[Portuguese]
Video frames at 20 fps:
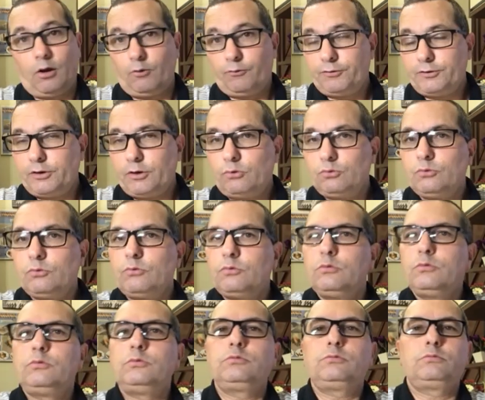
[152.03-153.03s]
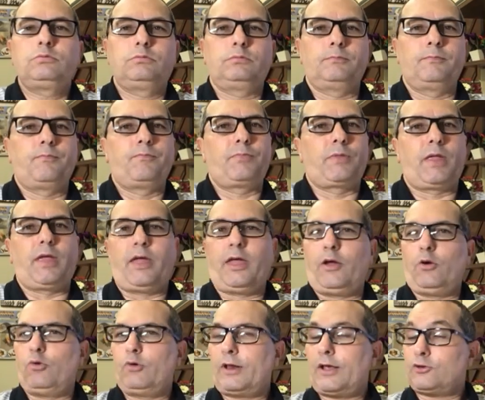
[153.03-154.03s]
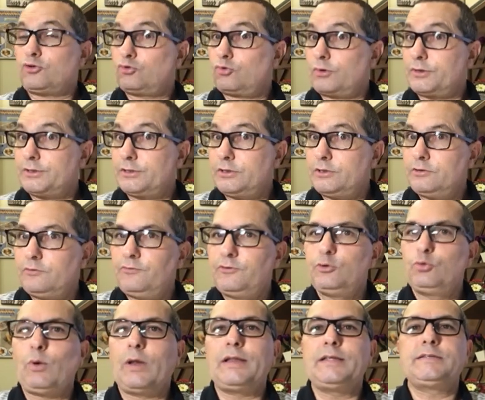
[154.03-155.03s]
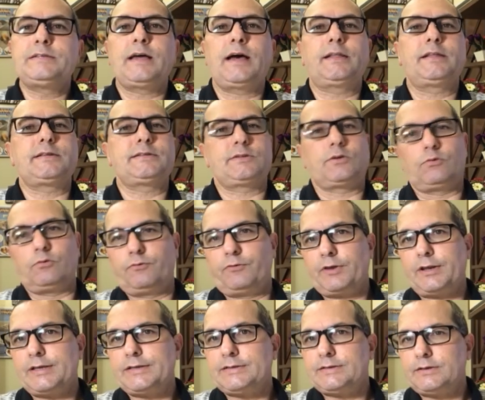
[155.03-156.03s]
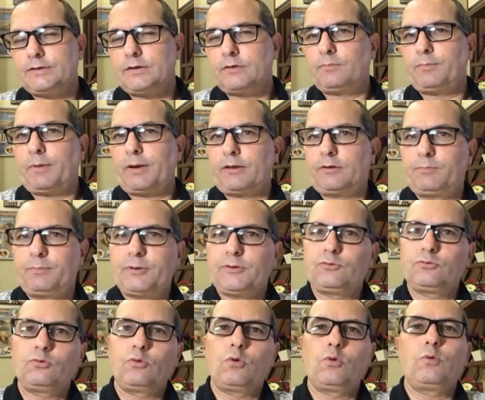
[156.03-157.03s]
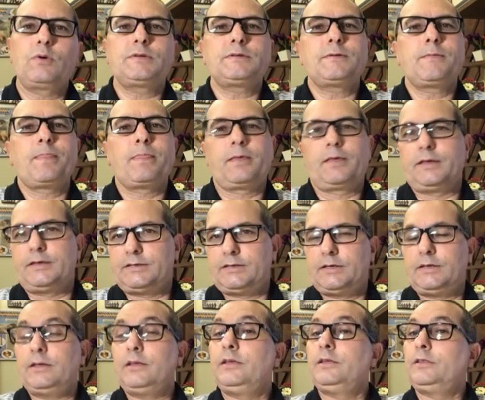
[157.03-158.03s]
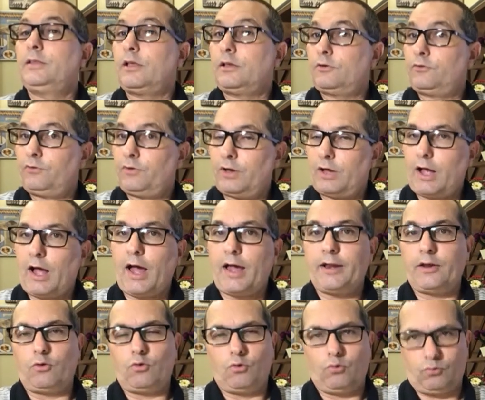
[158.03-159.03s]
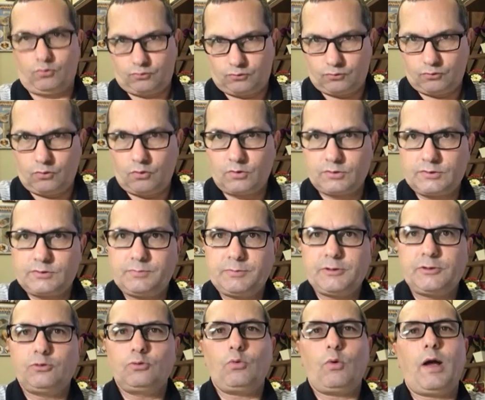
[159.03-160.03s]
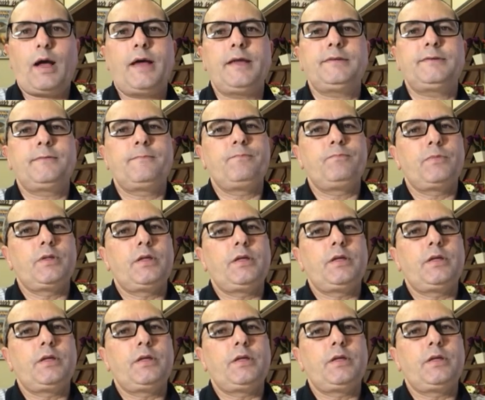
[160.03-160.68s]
Ao final do culto, é, orações individualizadas são oferecidas para as pessoas que se identificarem com os dons espirituais